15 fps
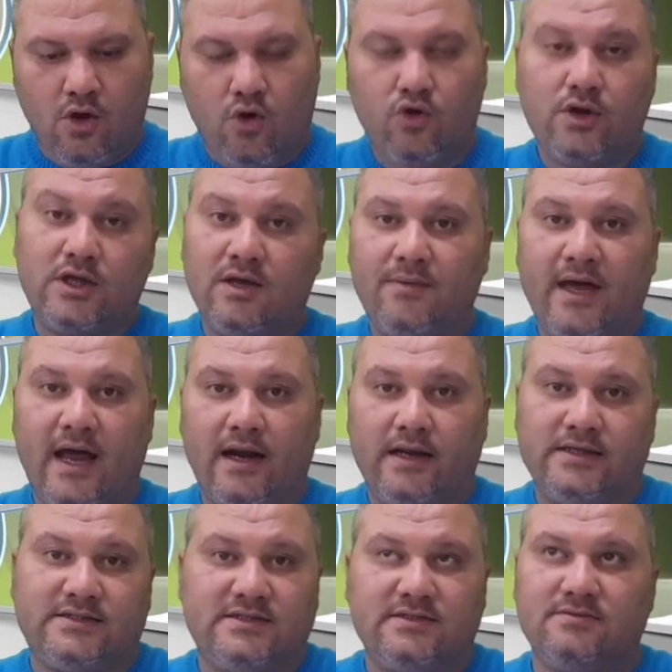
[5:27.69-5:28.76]
Onun gibi yani
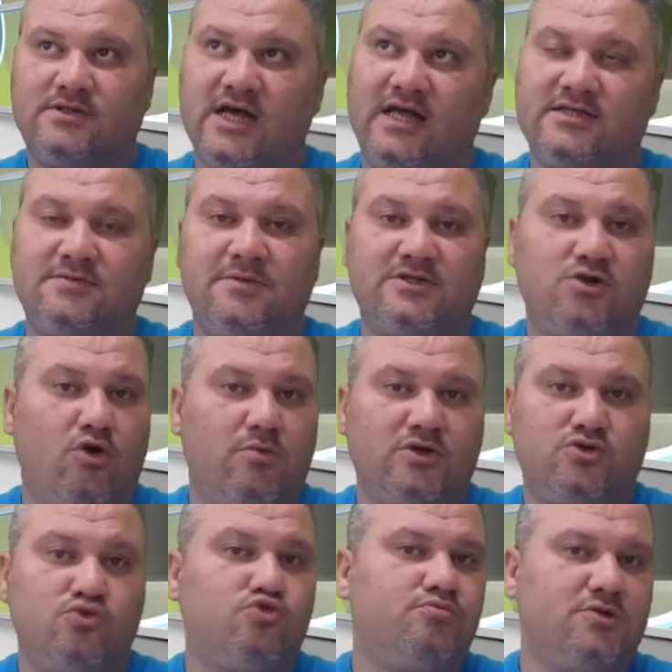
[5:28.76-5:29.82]
Leicester Chelsea mesela o
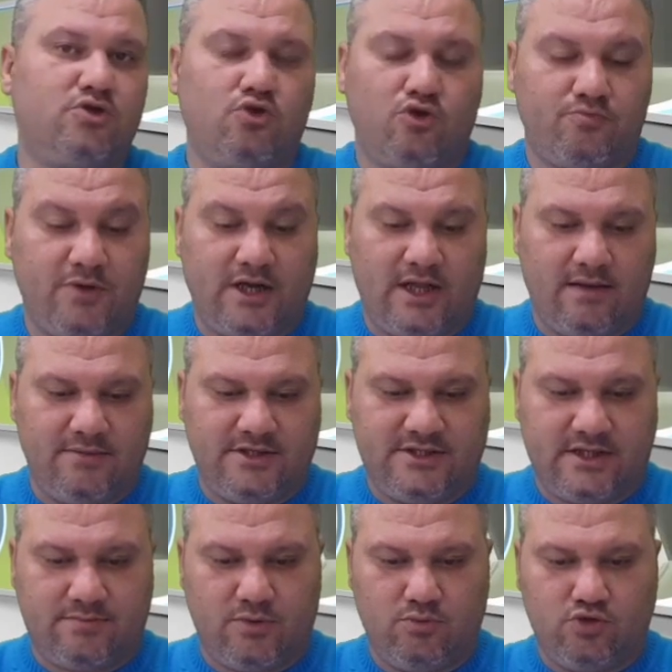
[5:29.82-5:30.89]
maç 3-1 4-1
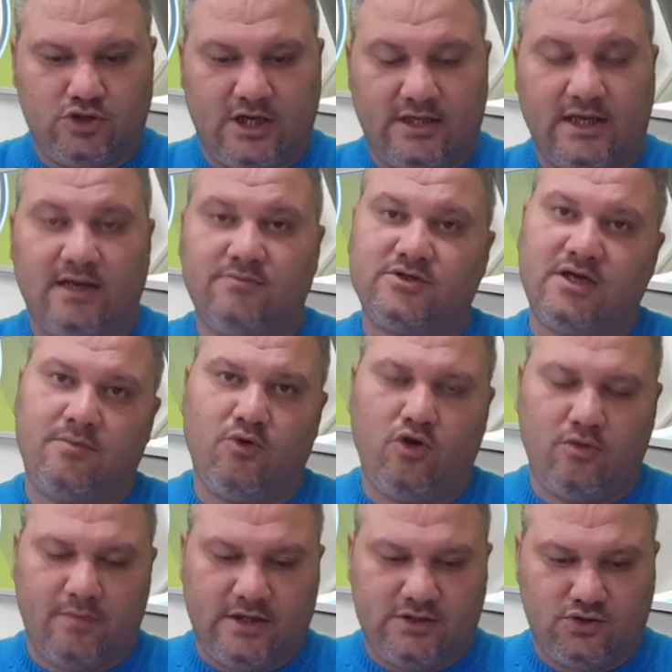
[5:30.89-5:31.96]
alabilecek bir mücadeleymiş ama
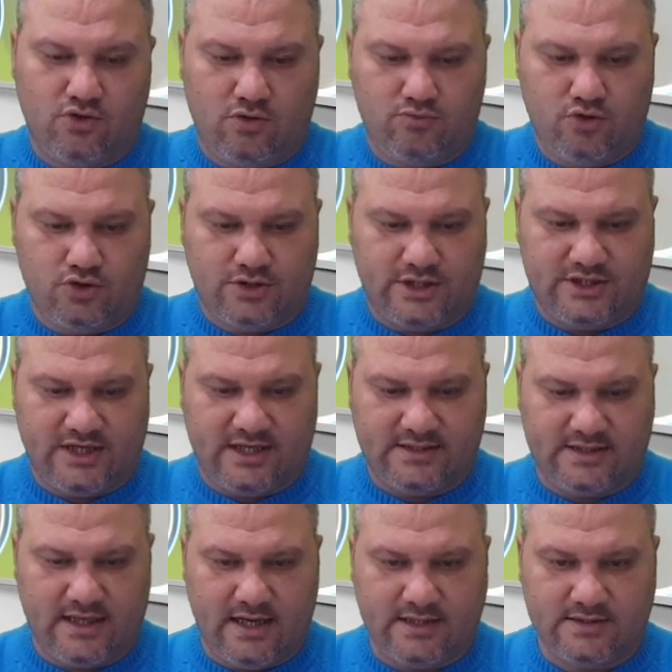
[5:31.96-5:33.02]
olmayınca olmuyor işte.
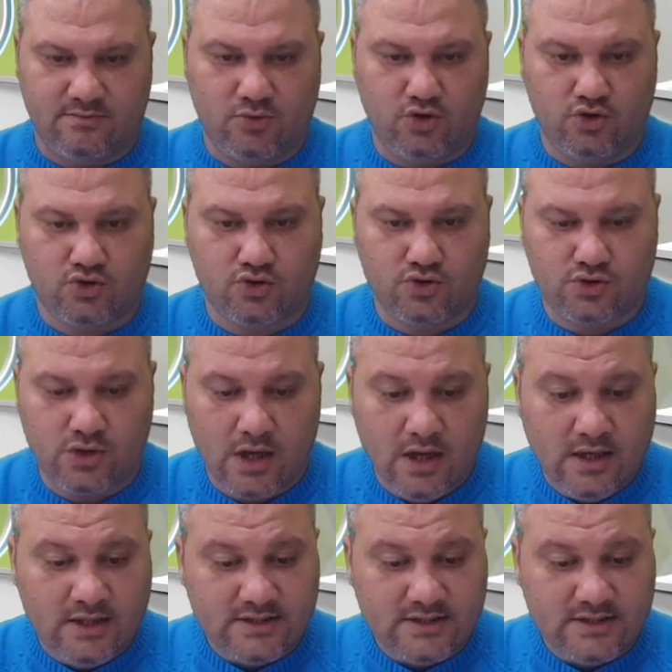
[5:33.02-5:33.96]
Şans da lazım biliyorsunuz.